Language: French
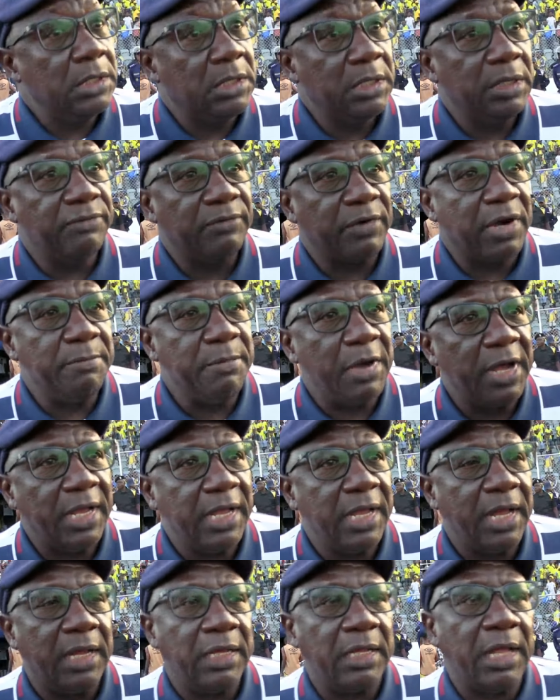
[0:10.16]
qui vraiment
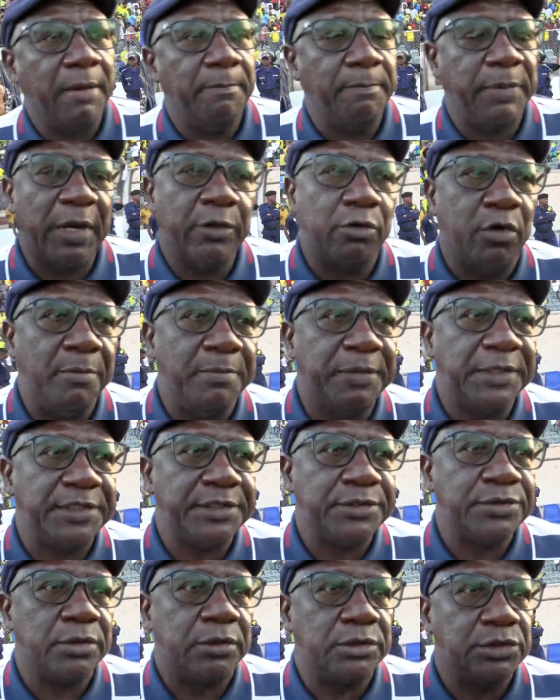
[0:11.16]
est en, en, pleine
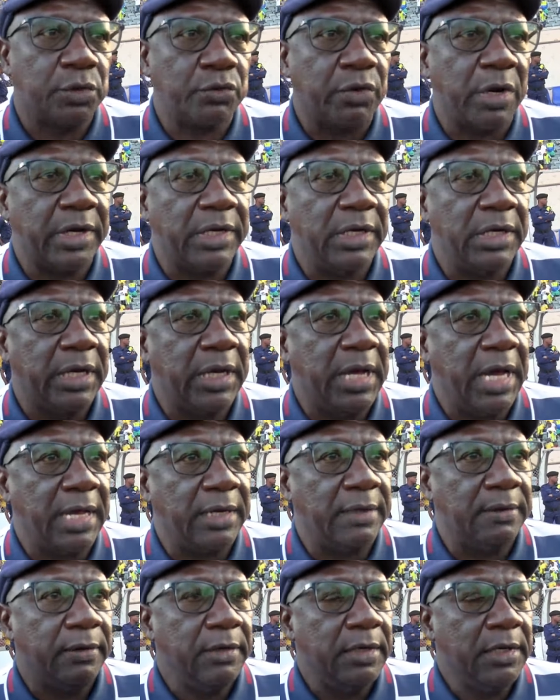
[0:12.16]
compétition. Je crois que les
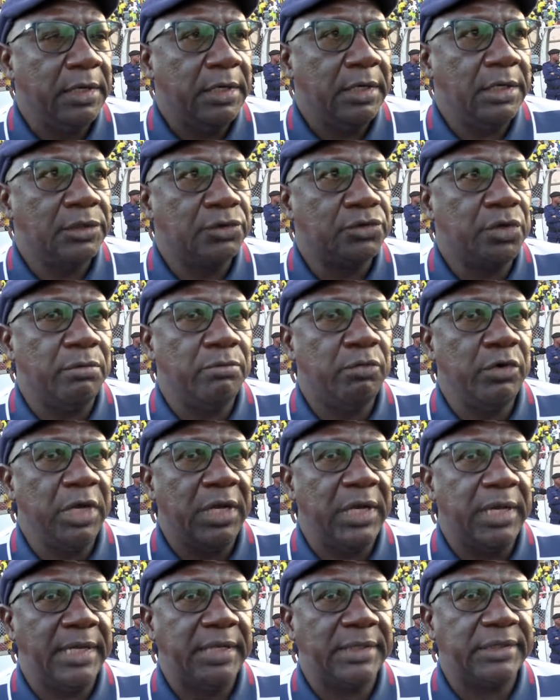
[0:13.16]
gars, ils ont
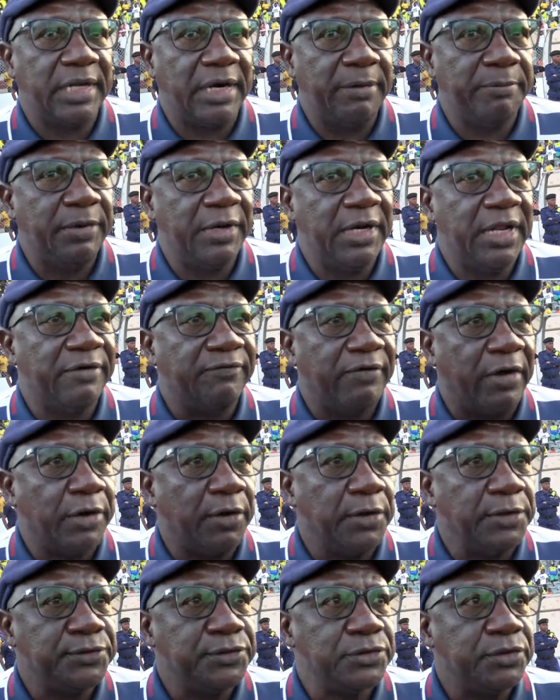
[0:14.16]
trempé leur
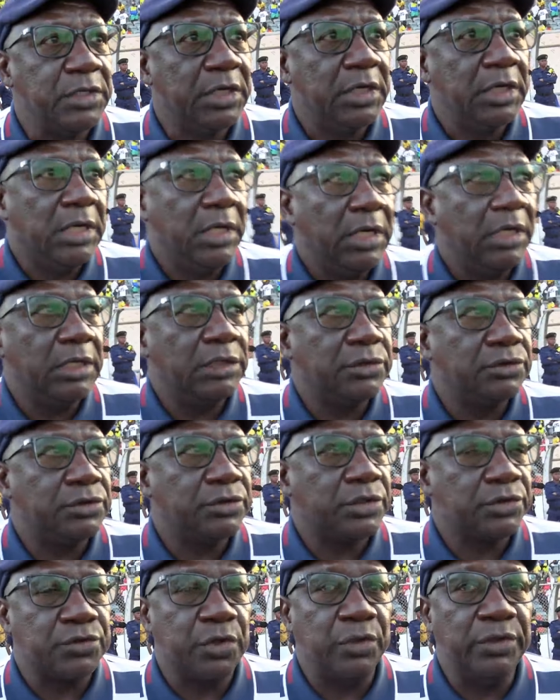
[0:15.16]
vareuse, ils
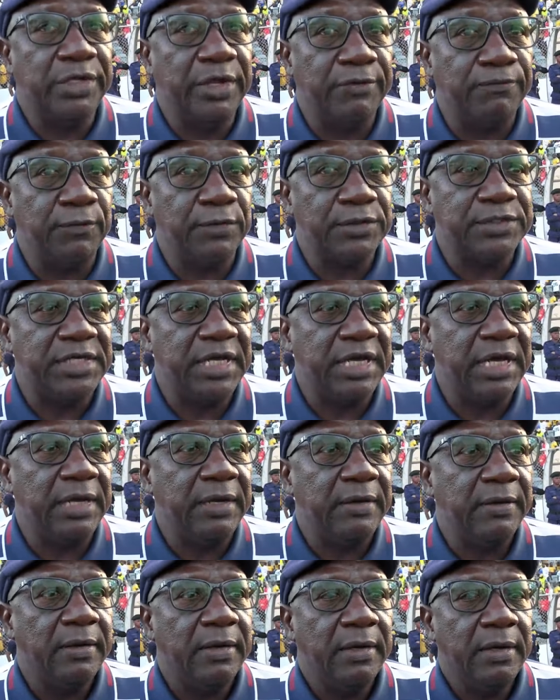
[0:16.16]
se sont défoncés,
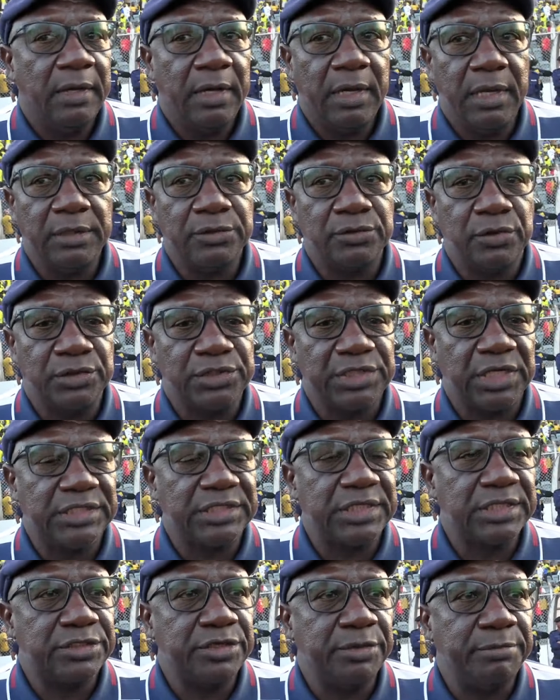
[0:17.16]
ils ont
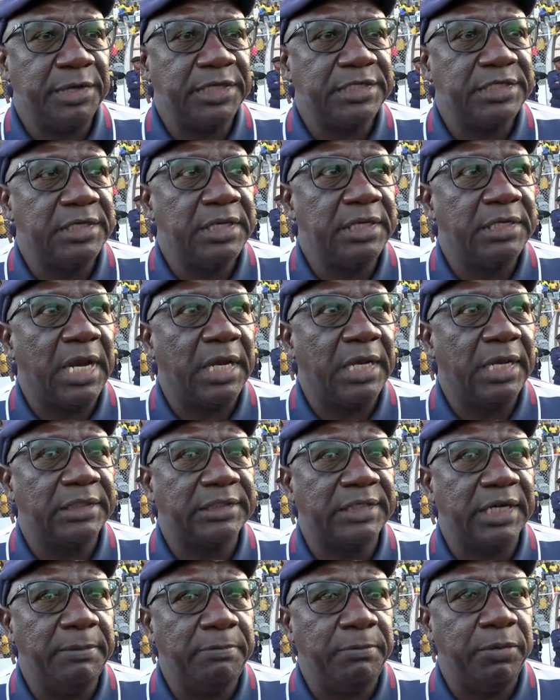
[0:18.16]
cherché ce match dans les
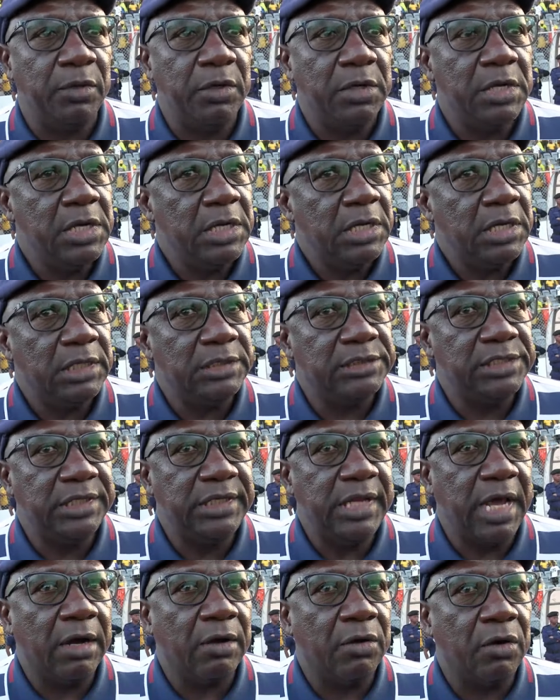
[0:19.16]
trucs. Et je
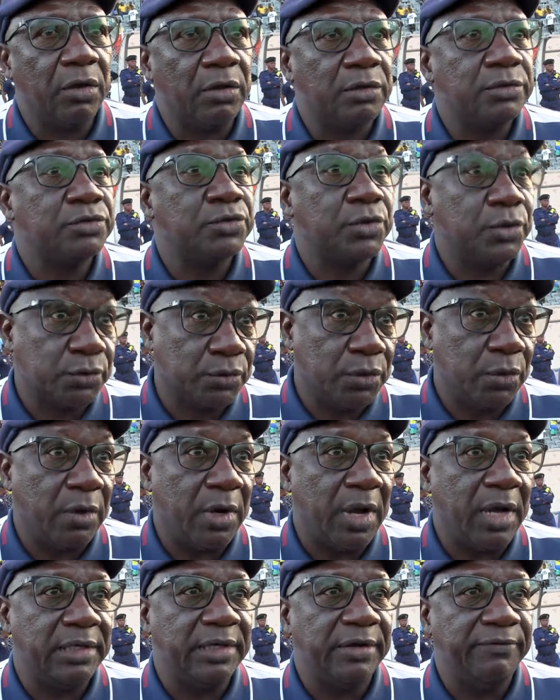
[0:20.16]
dis encore, surtout
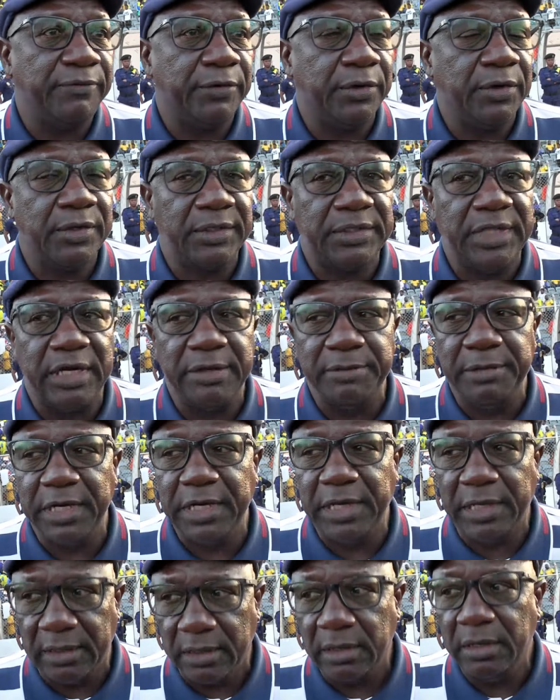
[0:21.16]
en infériorité
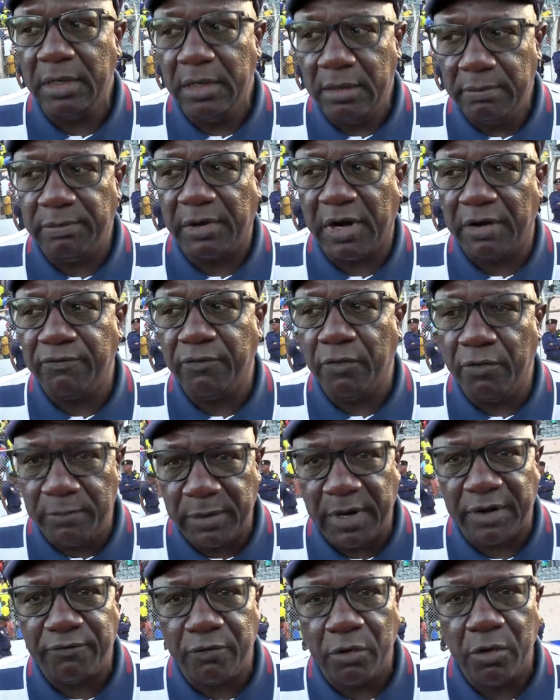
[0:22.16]
numérique, bravo,
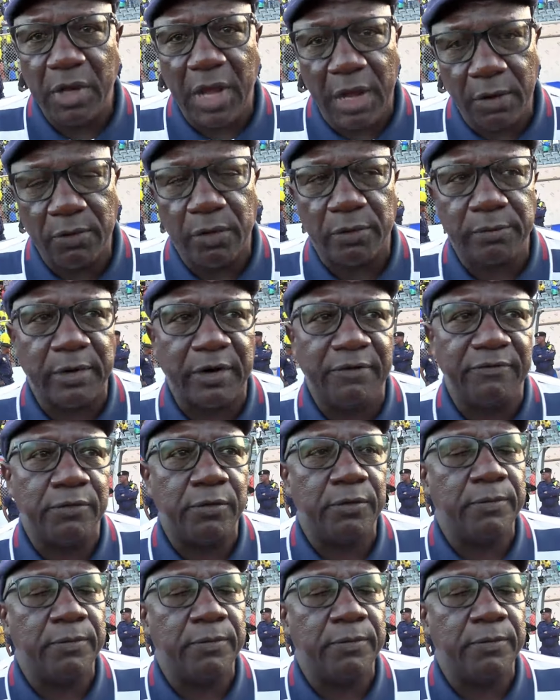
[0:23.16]
bravo, encore bravo.